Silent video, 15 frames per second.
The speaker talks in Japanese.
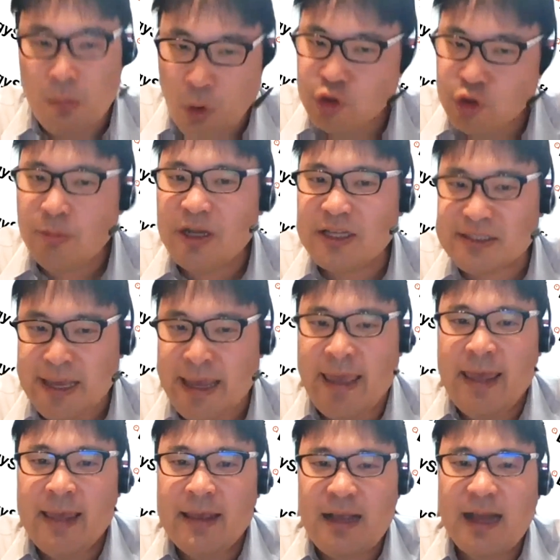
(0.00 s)
もっともです
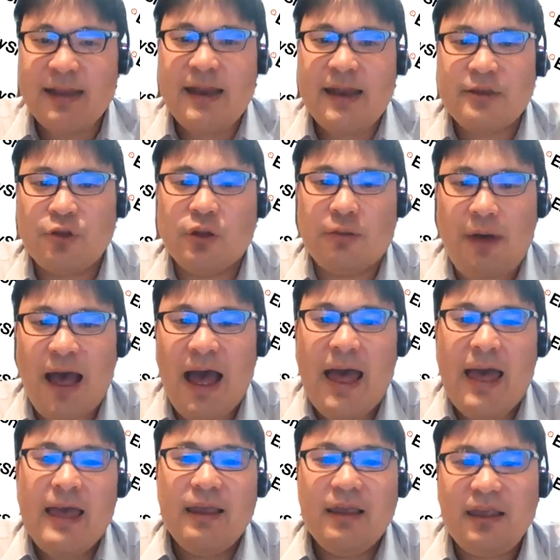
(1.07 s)
ね、彼らにとって
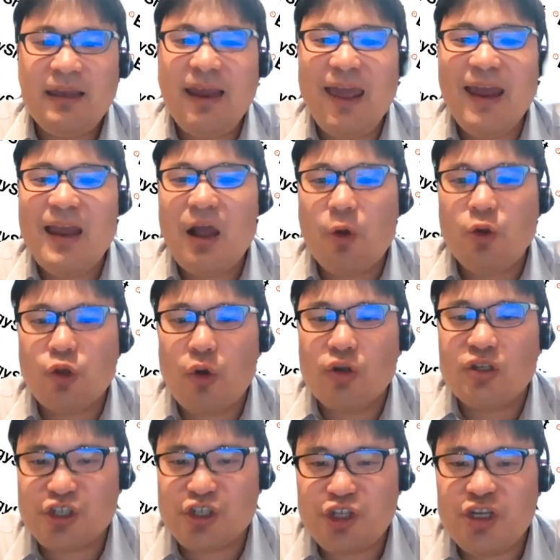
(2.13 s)
は、異例なこ
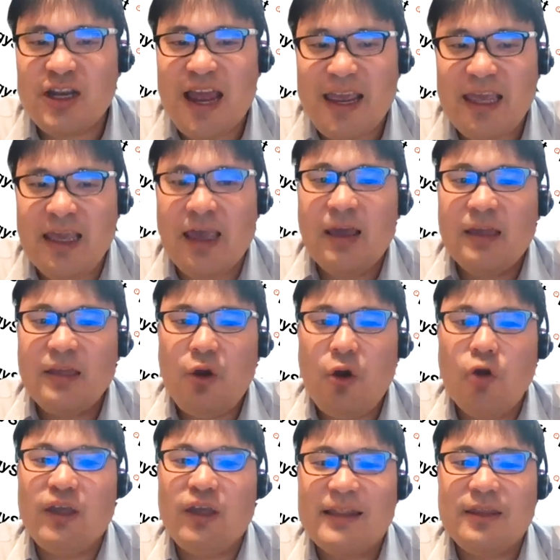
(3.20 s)
とをするぐらい、日
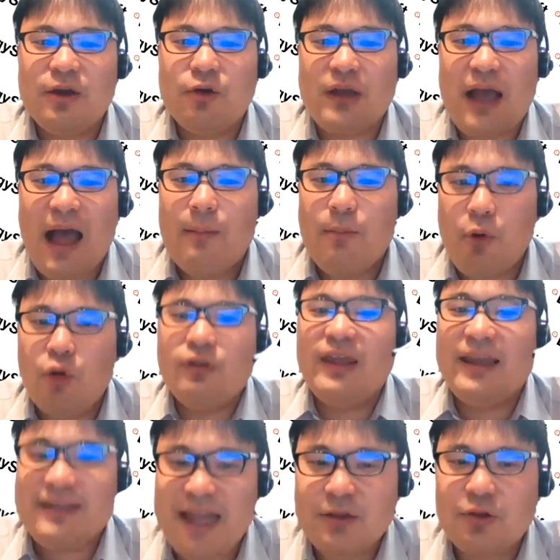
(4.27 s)
本のやったことが
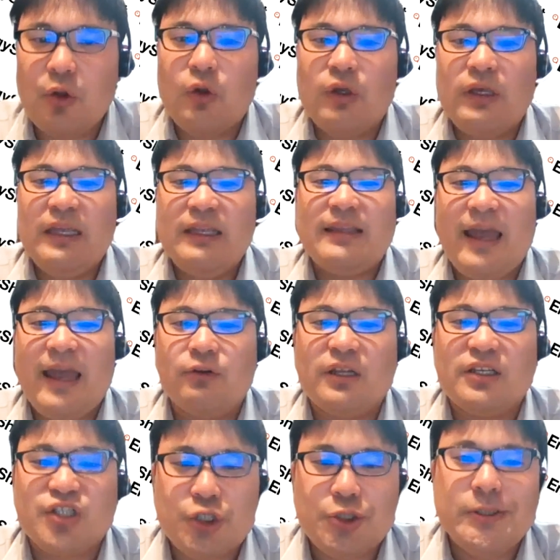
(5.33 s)
問題だと言いたい
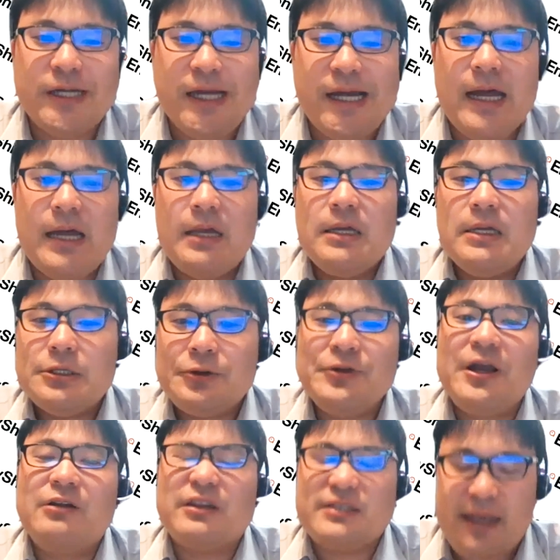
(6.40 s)
のでしょうが、
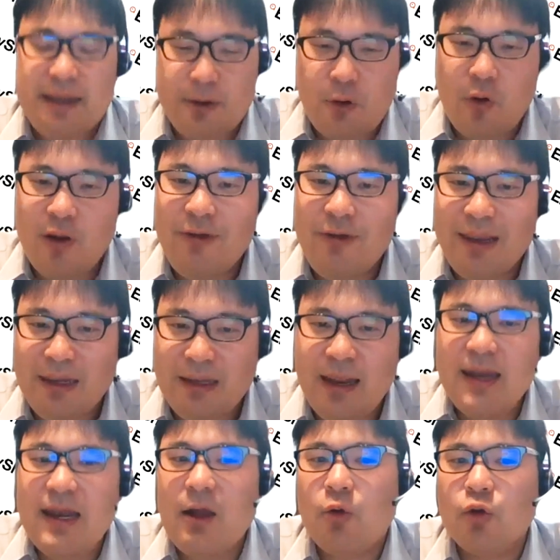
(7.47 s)
とにかくですね、これは異
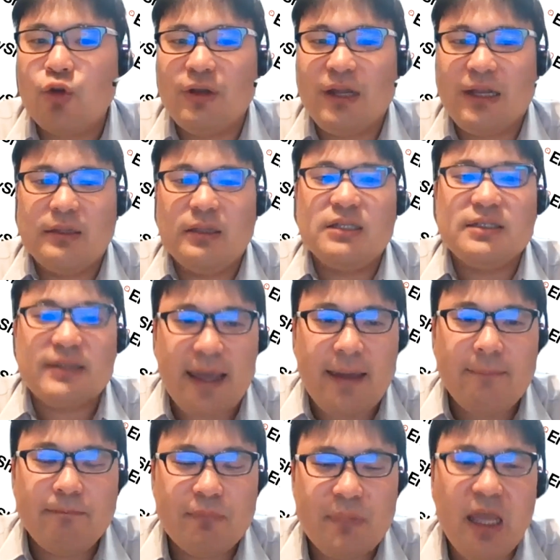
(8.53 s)
例なことなんです
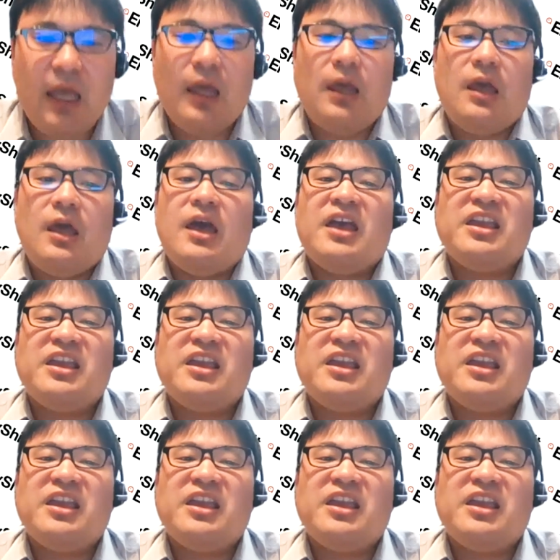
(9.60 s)
ね。で、